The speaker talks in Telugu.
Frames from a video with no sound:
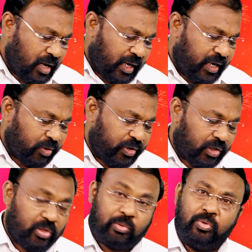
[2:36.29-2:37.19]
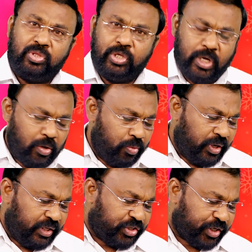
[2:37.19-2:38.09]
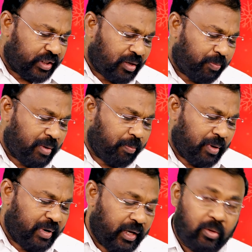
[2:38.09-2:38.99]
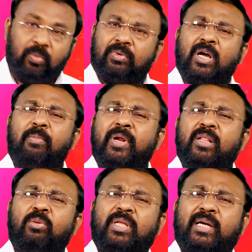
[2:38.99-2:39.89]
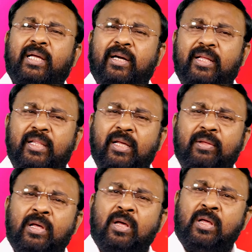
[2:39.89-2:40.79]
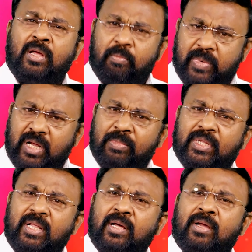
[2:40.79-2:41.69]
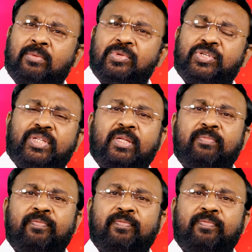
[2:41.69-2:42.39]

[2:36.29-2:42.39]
కన్యక యొద్దకు దేవుని చేత పంపబడను గాబ్రియల్ దూత ఎక్కడికి వెళ్ళింది మరియమ్మ తల్లి దగ్గరికి వచ్చింది